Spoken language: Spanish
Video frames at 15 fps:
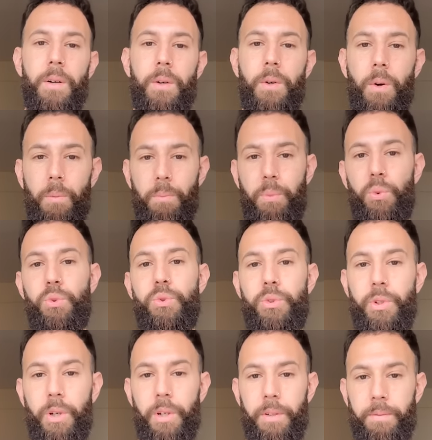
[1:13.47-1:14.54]

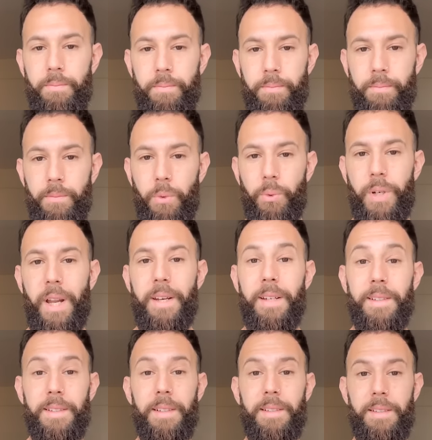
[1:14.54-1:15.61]
compulsión, una
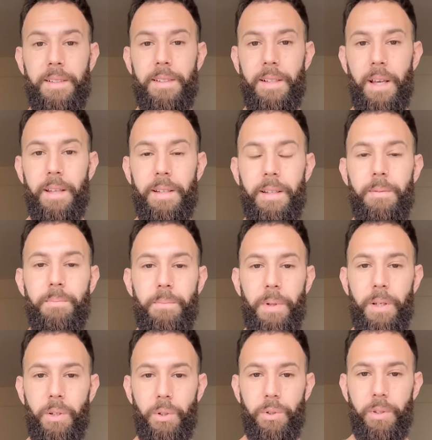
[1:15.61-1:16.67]
necesidad
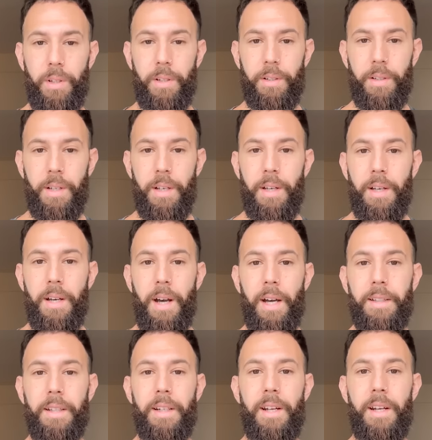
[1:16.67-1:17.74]
imperiosa
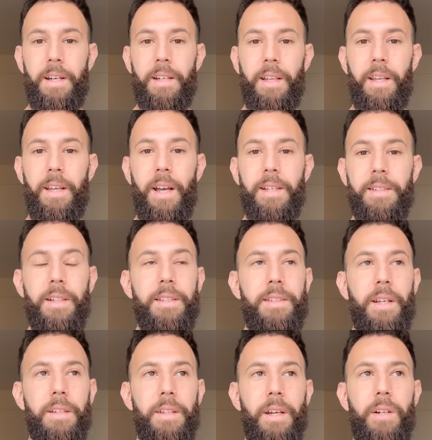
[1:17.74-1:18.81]
a tener que hacer
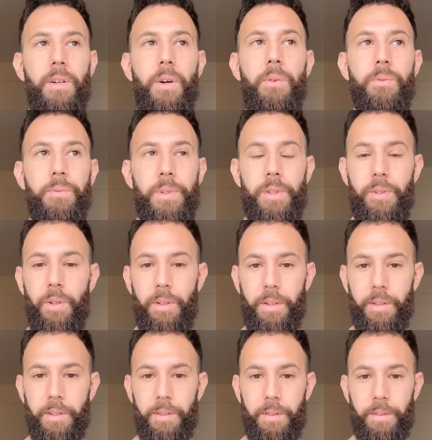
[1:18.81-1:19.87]
ciertas
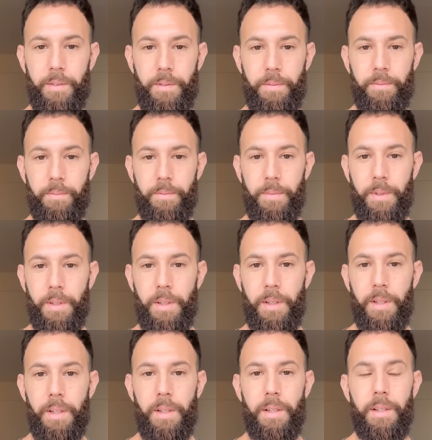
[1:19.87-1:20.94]
confesiones
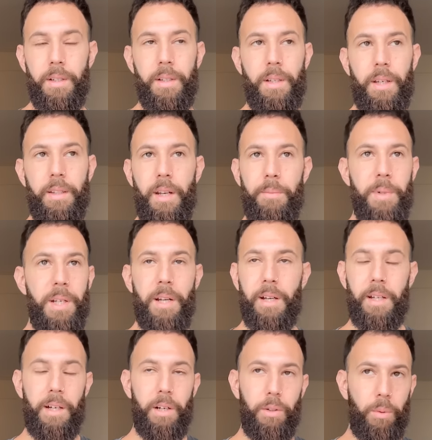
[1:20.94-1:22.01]
que terminan
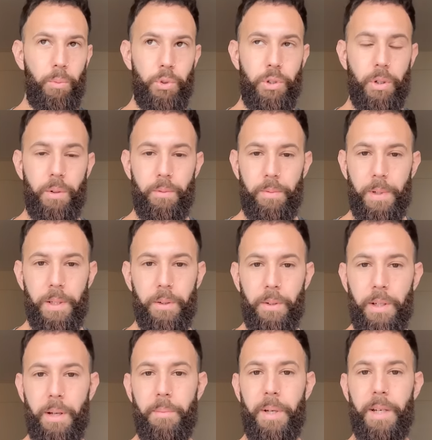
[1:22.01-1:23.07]
generando mucho conflicto
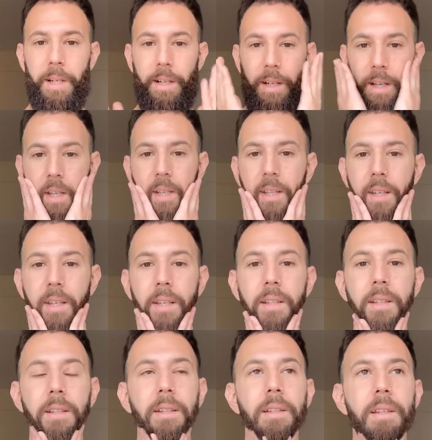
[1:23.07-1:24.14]
en la pareja y
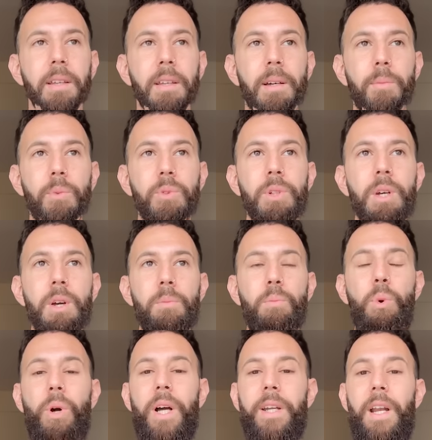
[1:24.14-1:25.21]
que, digamos,
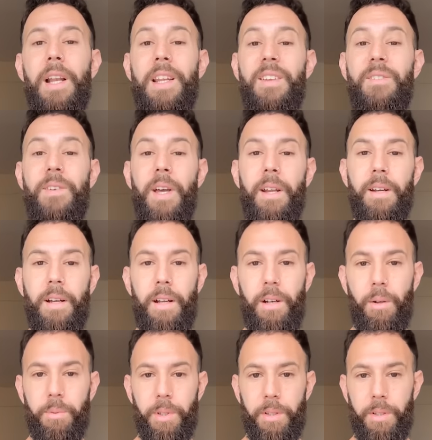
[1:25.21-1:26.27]
buscan aliviar
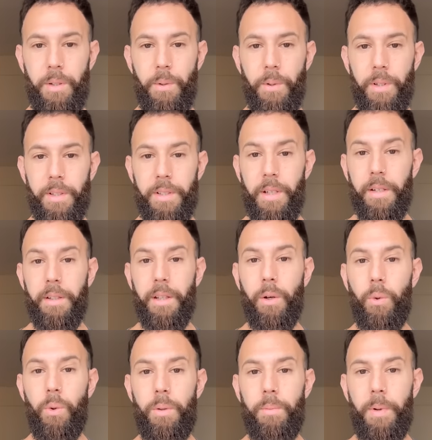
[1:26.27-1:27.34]
al obsesivo de cierta
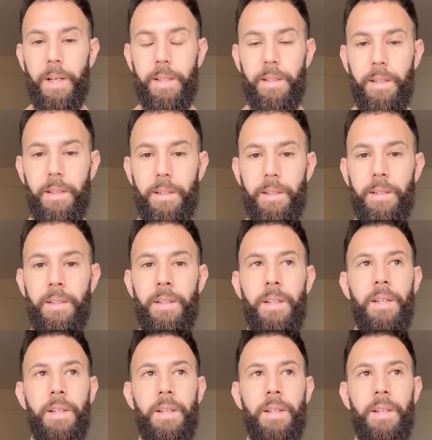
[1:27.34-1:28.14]
culpa que tiene